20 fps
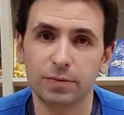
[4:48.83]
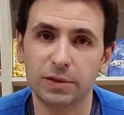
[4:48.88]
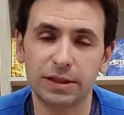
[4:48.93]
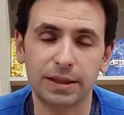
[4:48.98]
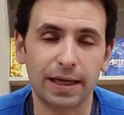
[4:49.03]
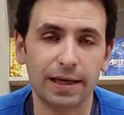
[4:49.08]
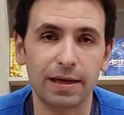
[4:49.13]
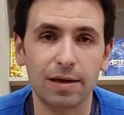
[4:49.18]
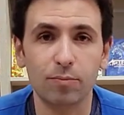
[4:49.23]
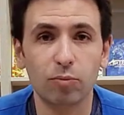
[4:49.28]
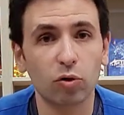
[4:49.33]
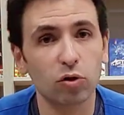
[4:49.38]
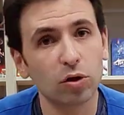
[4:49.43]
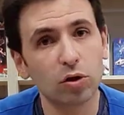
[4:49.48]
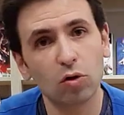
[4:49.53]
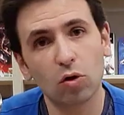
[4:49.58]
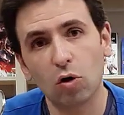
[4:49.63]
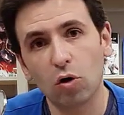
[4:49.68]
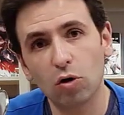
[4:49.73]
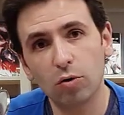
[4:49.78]
se hayan
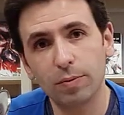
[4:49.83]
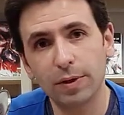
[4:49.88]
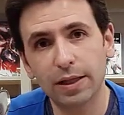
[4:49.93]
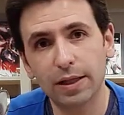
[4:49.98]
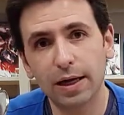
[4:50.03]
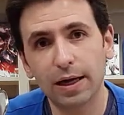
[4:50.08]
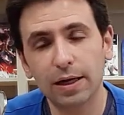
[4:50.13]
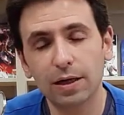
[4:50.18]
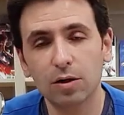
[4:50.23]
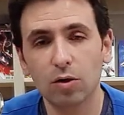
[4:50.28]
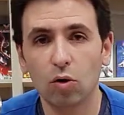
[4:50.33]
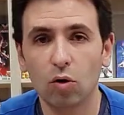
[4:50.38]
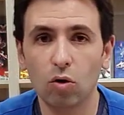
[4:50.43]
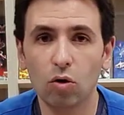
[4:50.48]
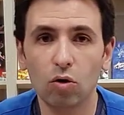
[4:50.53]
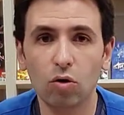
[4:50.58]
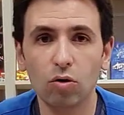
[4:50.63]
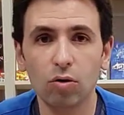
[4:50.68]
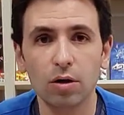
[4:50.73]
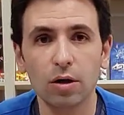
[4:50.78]
podido olvidar
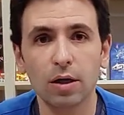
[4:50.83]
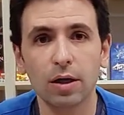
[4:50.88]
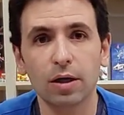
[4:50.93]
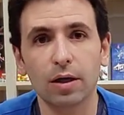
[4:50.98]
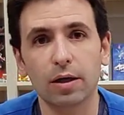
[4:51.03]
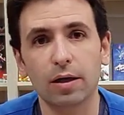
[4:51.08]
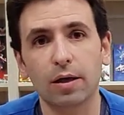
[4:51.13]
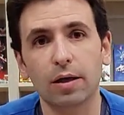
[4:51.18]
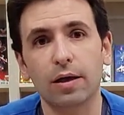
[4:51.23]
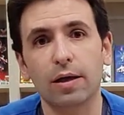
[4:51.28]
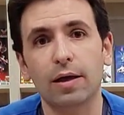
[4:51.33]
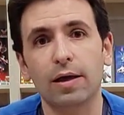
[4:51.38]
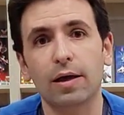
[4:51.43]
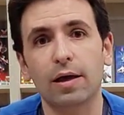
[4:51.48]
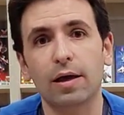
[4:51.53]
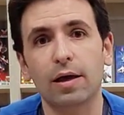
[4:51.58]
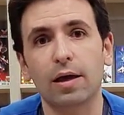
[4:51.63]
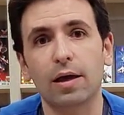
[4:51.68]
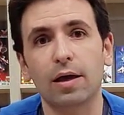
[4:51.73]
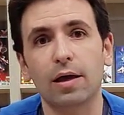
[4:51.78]
o
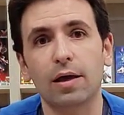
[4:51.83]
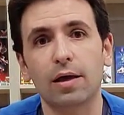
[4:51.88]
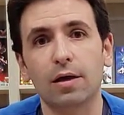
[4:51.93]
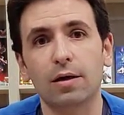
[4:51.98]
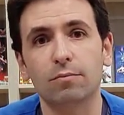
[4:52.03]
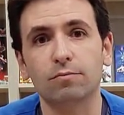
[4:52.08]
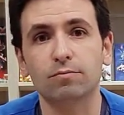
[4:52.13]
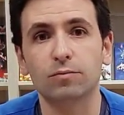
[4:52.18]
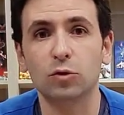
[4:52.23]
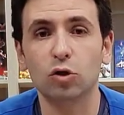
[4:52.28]
eh,